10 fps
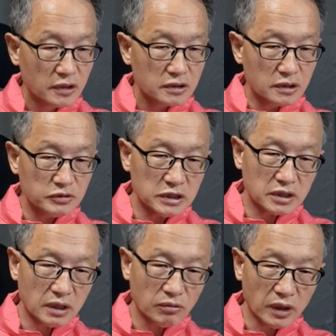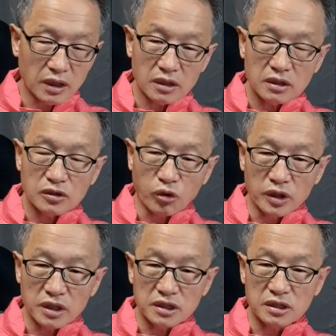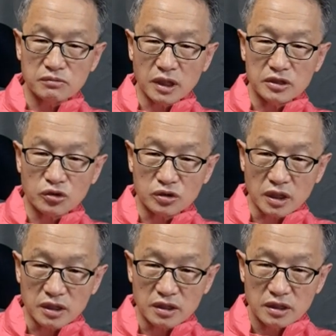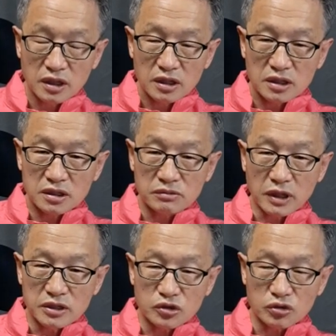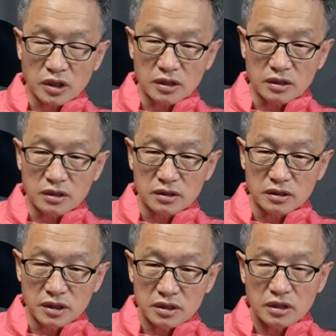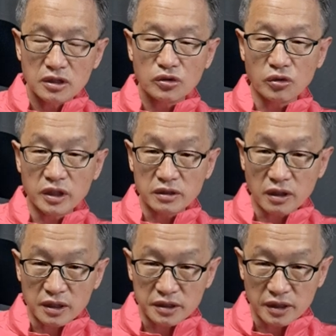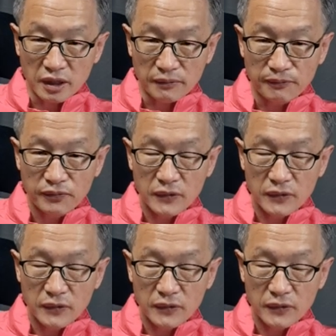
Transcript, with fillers: 그럼 이때 왜 돈에 이승만이 초상이 이승만이 초상이 돈에 들어갔느냐?